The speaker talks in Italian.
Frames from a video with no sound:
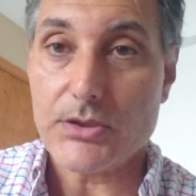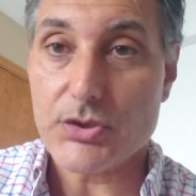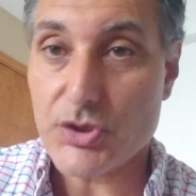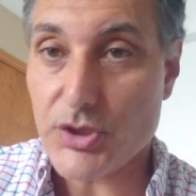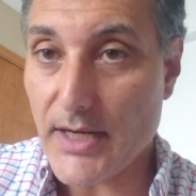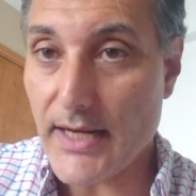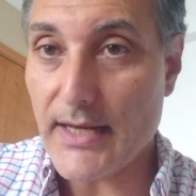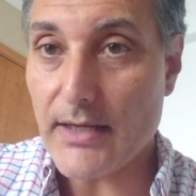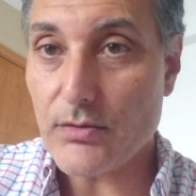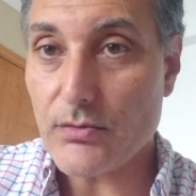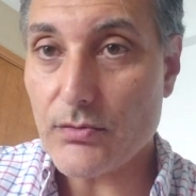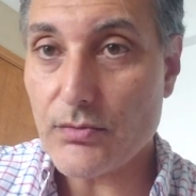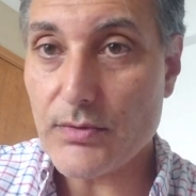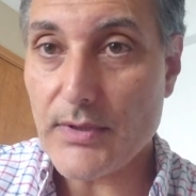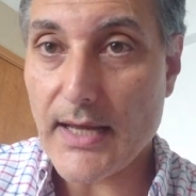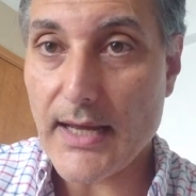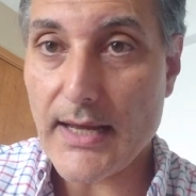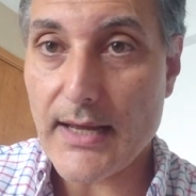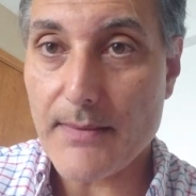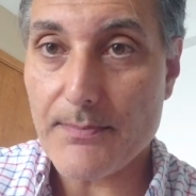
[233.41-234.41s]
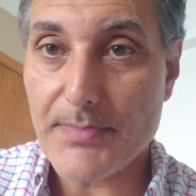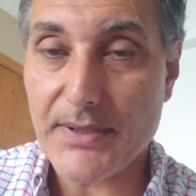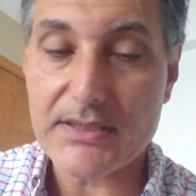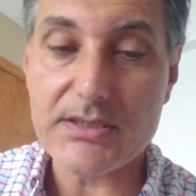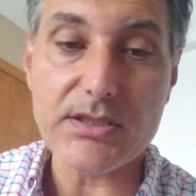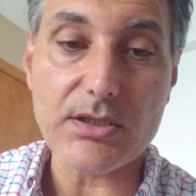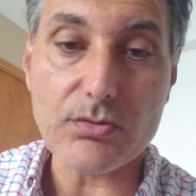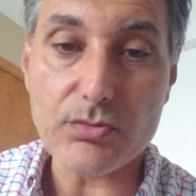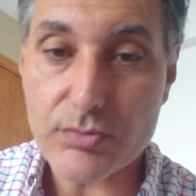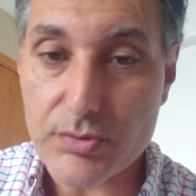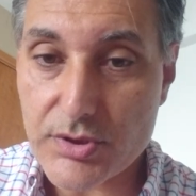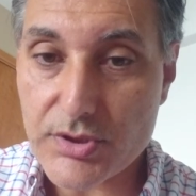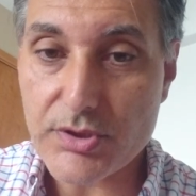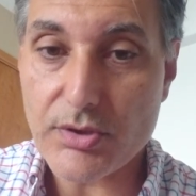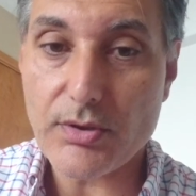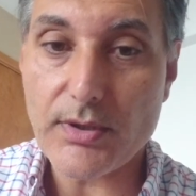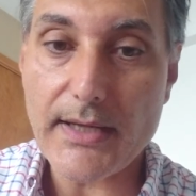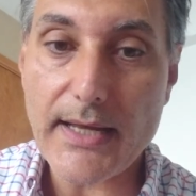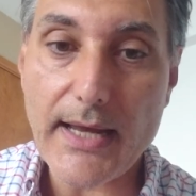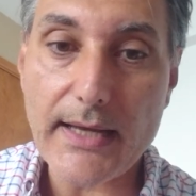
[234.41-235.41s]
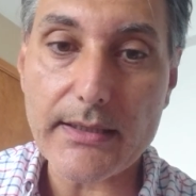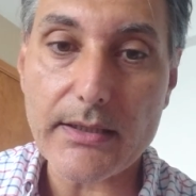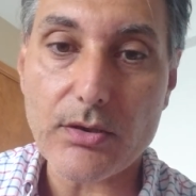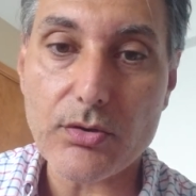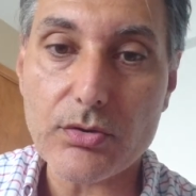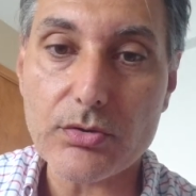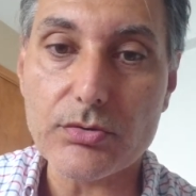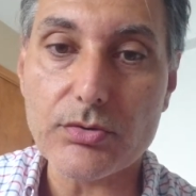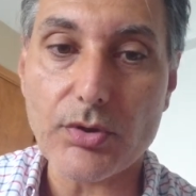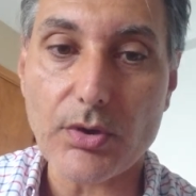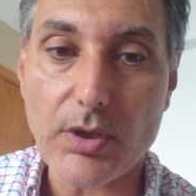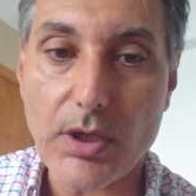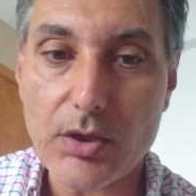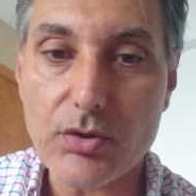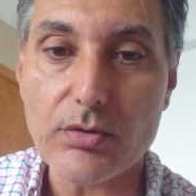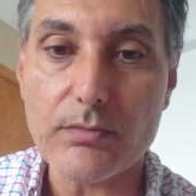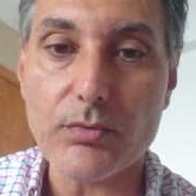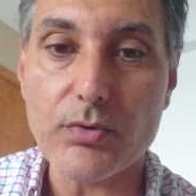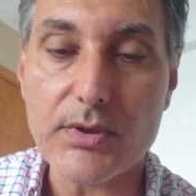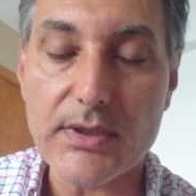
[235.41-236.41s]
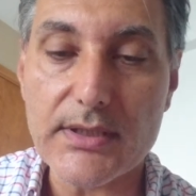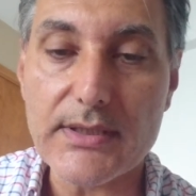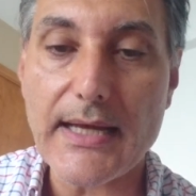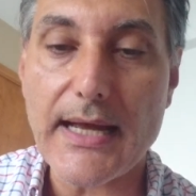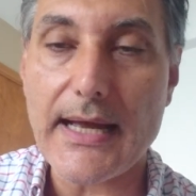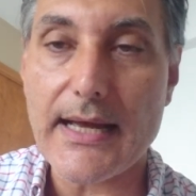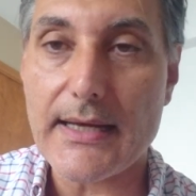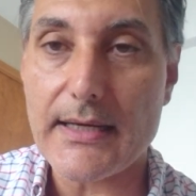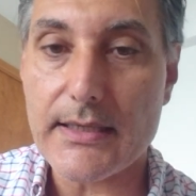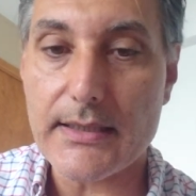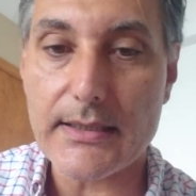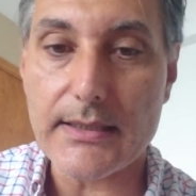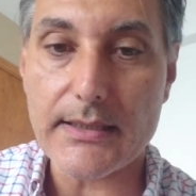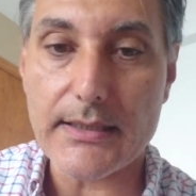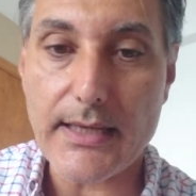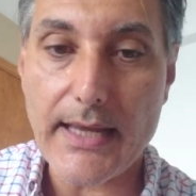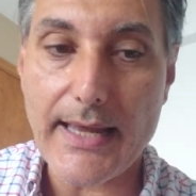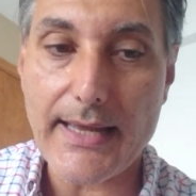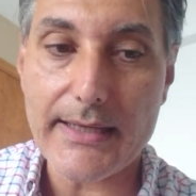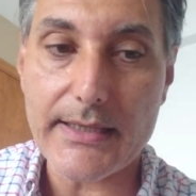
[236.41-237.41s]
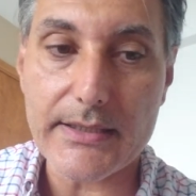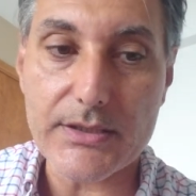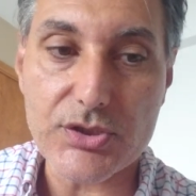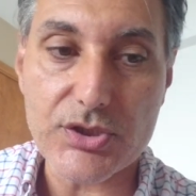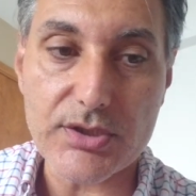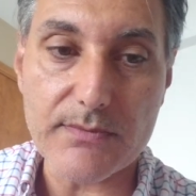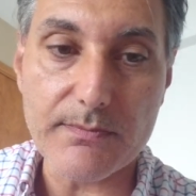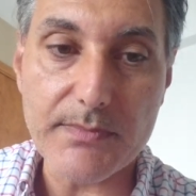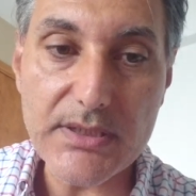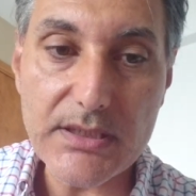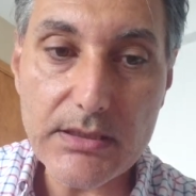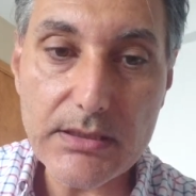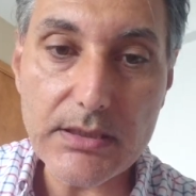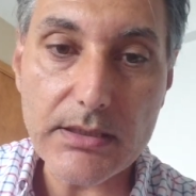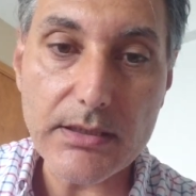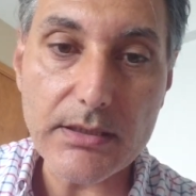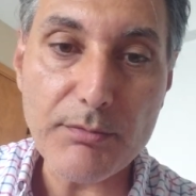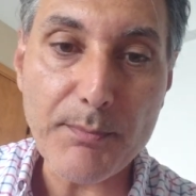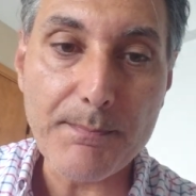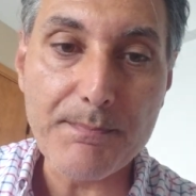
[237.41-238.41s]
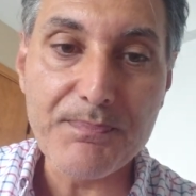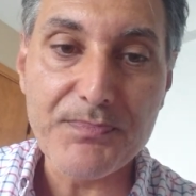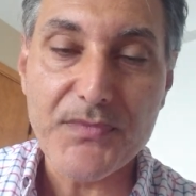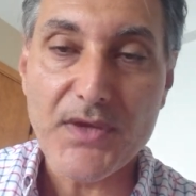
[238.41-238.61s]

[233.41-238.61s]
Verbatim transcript: c'è una persecuzione anche contro la comunità eh, LGBT